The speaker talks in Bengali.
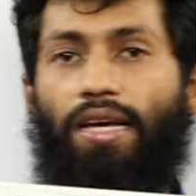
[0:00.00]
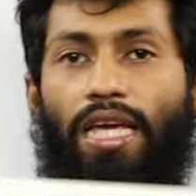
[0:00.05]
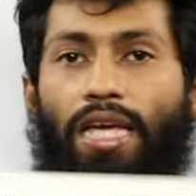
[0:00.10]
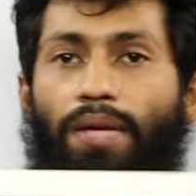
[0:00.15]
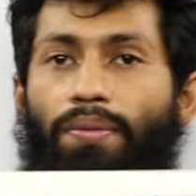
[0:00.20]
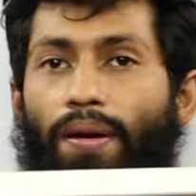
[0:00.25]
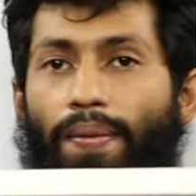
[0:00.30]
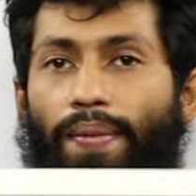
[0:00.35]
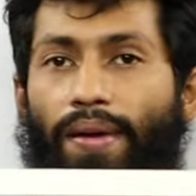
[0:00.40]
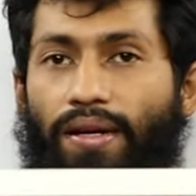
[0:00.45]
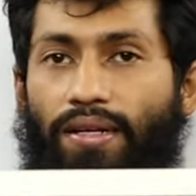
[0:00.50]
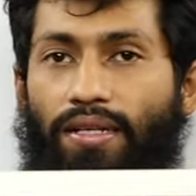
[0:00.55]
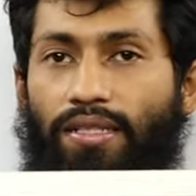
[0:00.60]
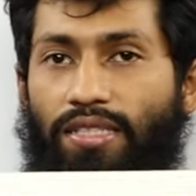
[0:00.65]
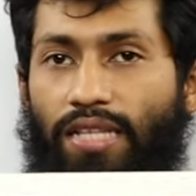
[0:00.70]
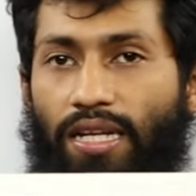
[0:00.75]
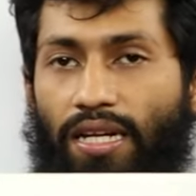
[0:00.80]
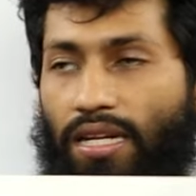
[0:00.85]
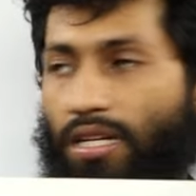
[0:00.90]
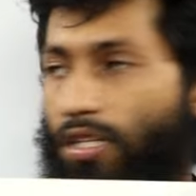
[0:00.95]
এইভাবে একটা
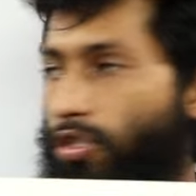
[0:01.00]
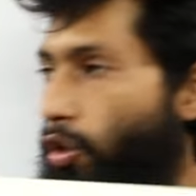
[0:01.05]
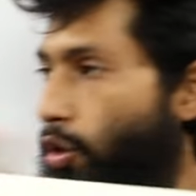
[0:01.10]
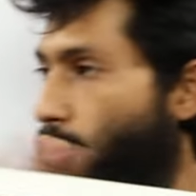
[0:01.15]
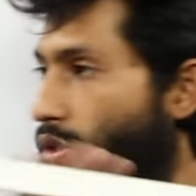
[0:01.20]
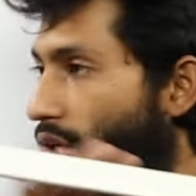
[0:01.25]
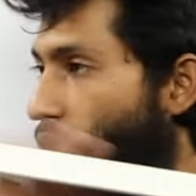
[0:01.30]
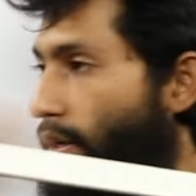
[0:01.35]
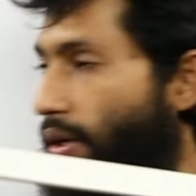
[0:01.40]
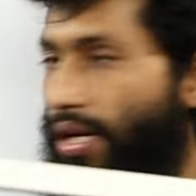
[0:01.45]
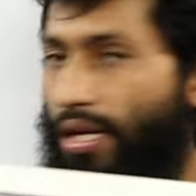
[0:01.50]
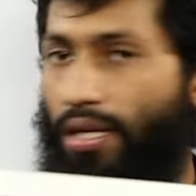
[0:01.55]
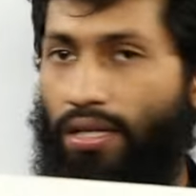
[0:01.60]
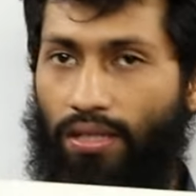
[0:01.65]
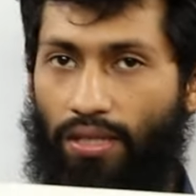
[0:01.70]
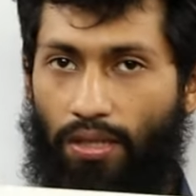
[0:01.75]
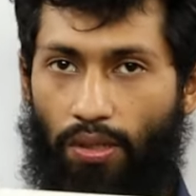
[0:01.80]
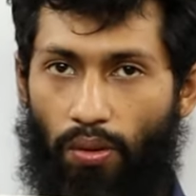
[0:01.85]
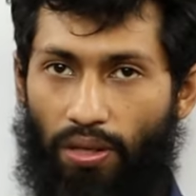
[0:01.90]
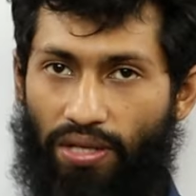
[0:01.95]
চ্যানেল সোজা করে
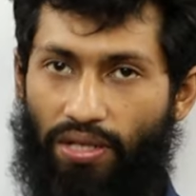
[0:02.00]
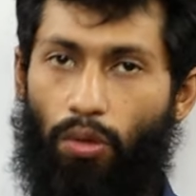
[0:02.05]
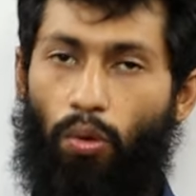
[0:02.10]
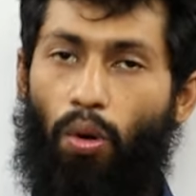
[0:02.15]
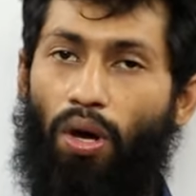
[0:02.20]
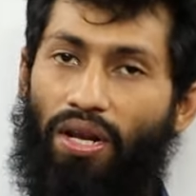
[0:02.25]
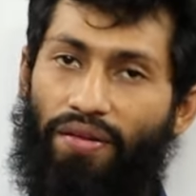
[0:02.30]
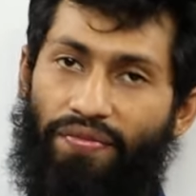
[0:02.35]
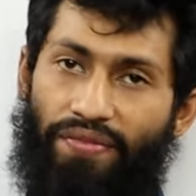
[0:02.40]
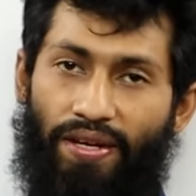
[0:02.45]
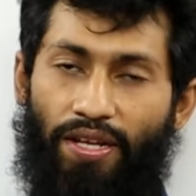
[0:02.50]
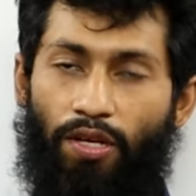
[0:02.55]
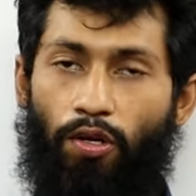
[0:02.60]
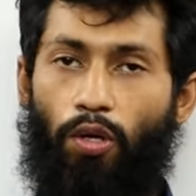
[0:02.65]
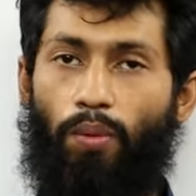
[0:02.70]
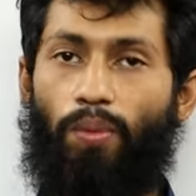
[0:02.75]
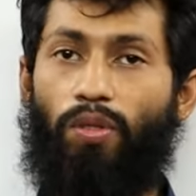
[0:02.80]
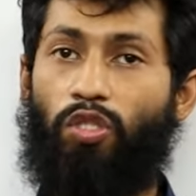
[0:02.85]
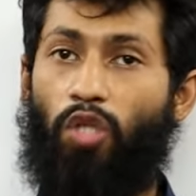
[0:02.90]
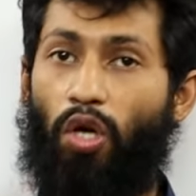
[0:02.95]
একটা ওয়ালে ফিটিং
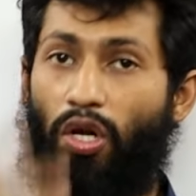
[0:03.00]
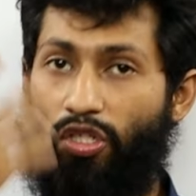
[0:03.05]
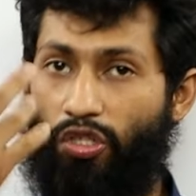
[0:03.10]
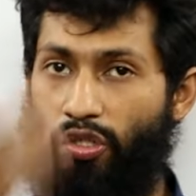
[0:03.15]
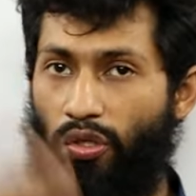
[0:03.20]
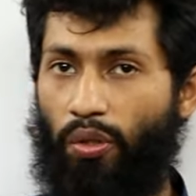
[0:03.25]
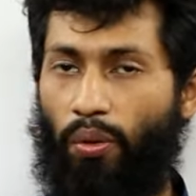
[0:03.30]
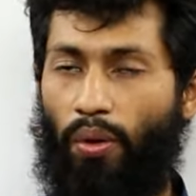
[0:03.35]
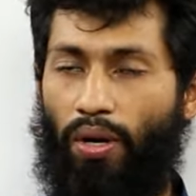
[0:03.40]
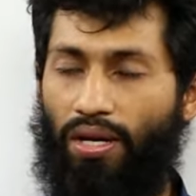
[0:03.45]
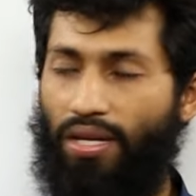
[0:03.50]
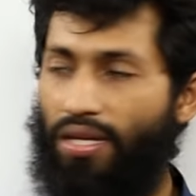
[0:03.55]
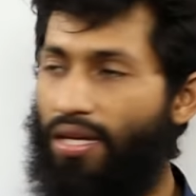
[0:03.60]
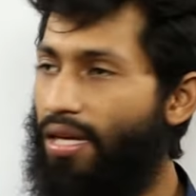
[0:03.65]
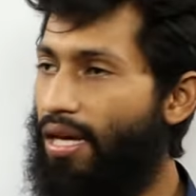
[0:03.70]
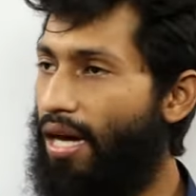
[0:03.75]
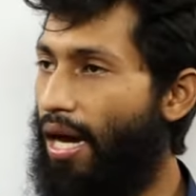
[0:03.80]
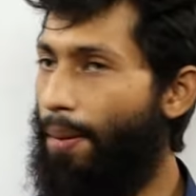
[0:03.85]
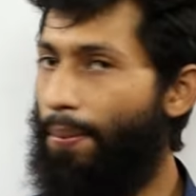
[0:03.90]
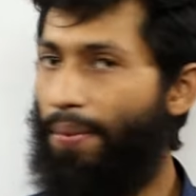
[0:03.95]
করব সরাসরি ওয়ালে
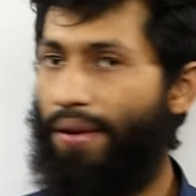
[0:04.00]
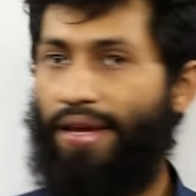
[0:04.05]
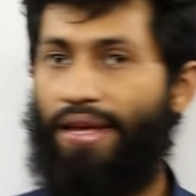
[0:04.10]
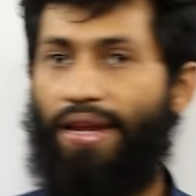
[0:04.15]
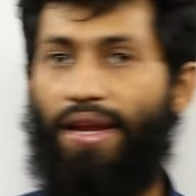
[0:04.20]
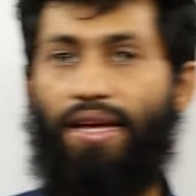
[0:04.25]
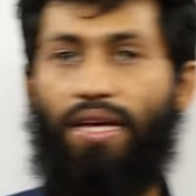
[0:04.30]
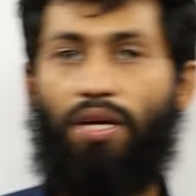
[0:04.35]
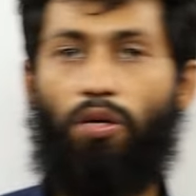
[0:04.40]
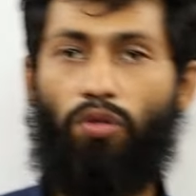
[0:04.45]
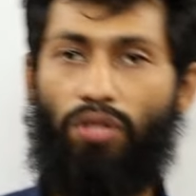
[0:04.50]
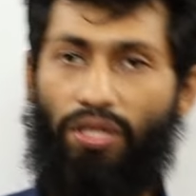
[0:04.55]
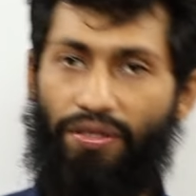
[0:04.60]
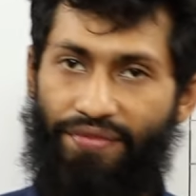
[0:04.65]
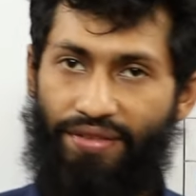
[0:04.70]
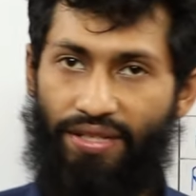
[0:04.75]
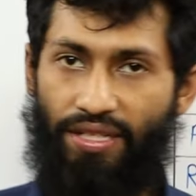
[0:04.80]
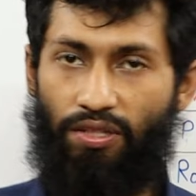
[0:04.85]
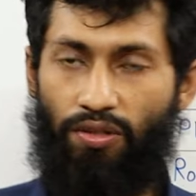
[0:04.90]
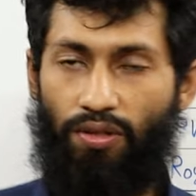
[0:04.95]
আমরা এর আগে কোথায়
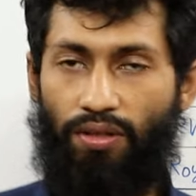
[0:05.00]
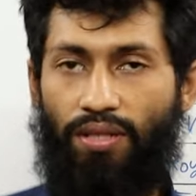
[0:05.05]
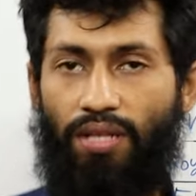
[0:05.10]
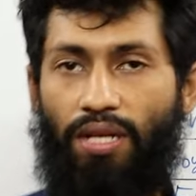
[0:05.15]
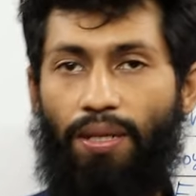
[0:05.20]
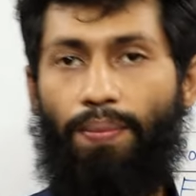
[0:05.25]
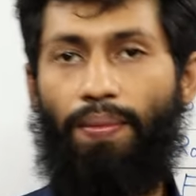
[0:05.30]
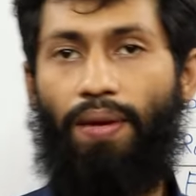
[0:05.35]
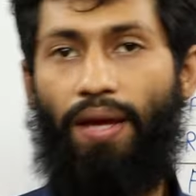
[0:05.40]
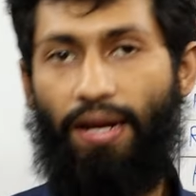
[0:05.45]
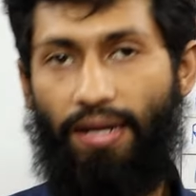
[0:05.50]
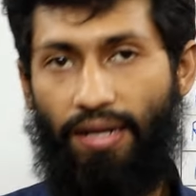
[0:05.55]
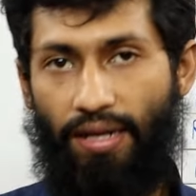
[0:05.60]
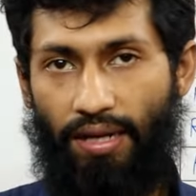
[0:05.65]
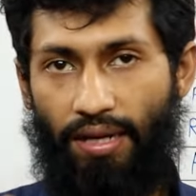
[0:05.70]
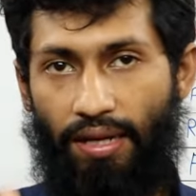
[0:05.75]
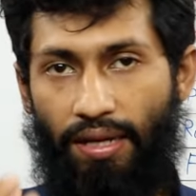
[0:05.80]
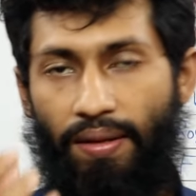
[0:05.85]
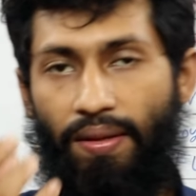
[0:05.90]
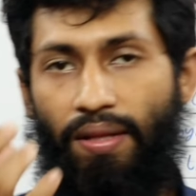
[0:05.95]
ফিটিং করেছিলাম একটা